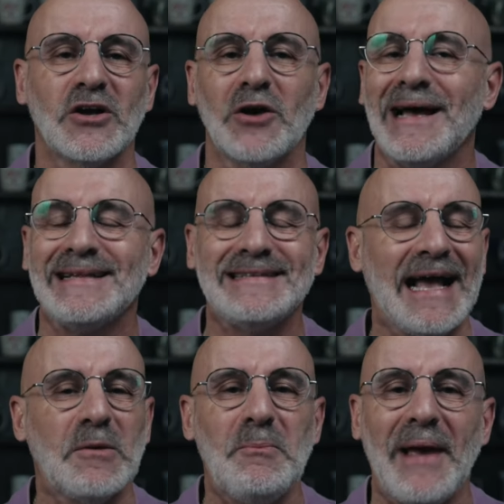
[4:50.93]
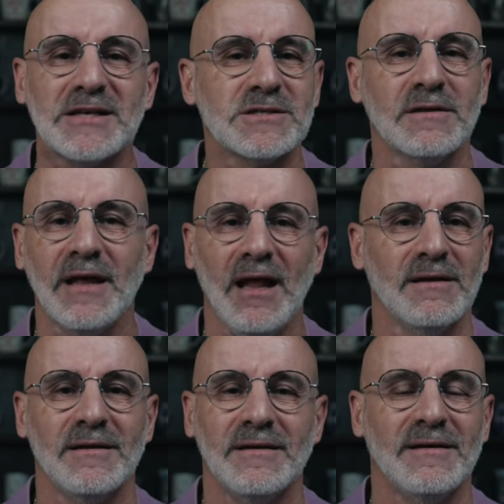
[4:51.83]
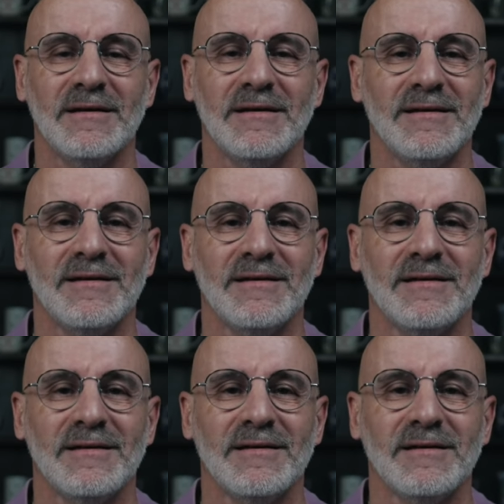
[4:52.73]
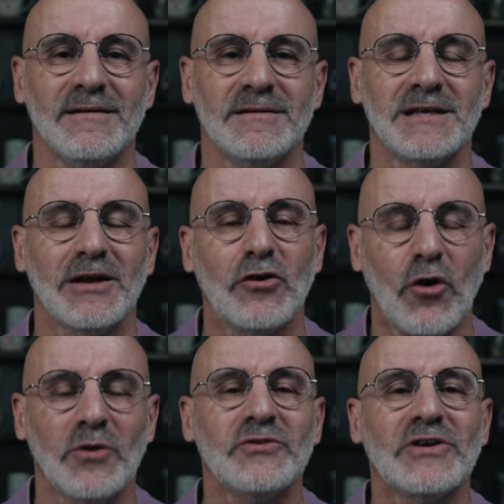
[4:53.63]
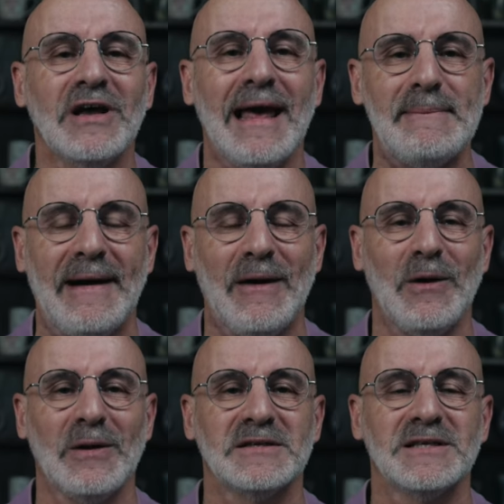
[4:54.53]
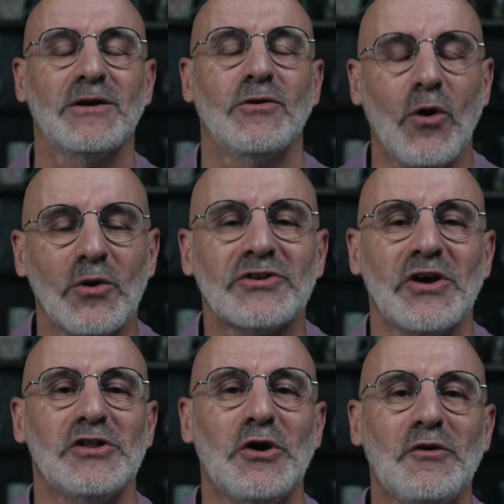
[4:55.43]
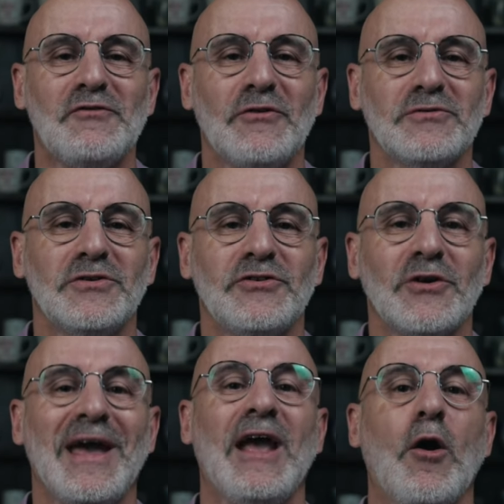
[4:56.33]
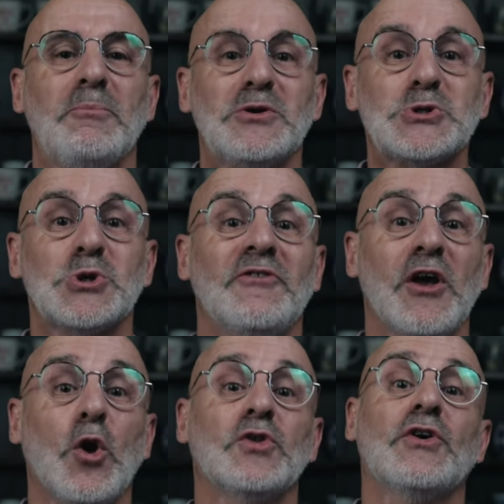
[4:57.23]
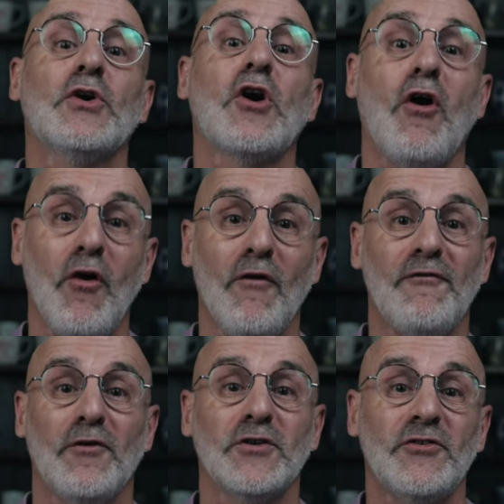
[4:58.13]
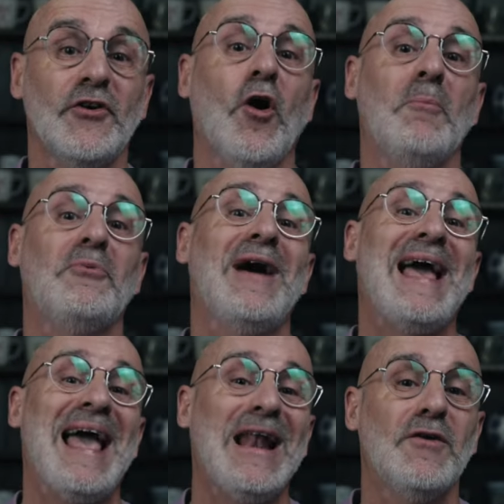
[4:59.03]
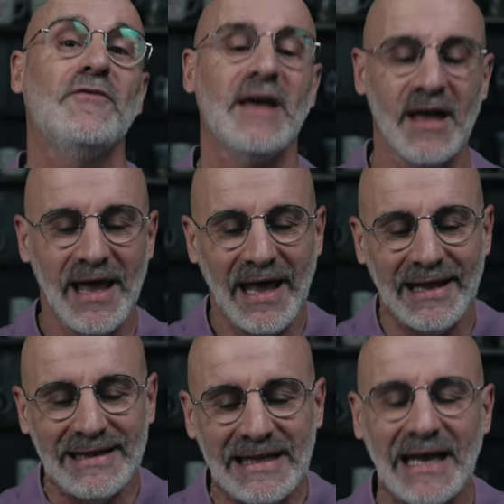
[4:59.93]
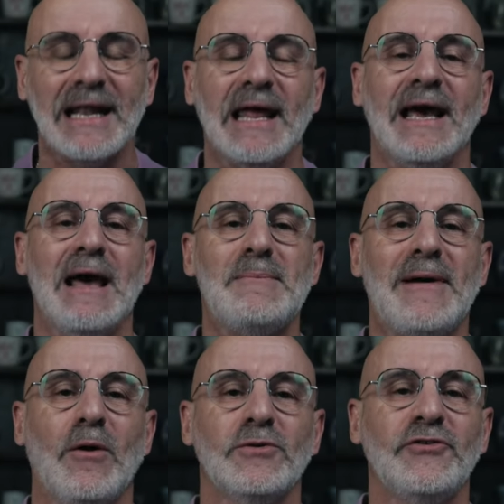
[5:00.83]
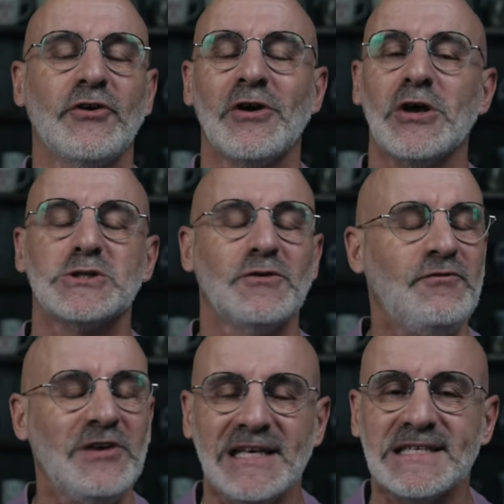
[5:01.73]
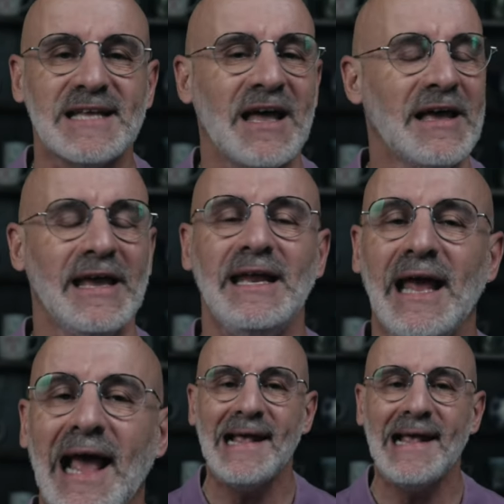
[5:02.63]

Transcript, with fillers: comme attaque personnelle. C'est contre la parole, c'est contre un enfant de Dieu et on peut se lever en tant qu'enfant de Dieu, on peut élever et déclarer la parole de Dieu. Ce Philistin, il est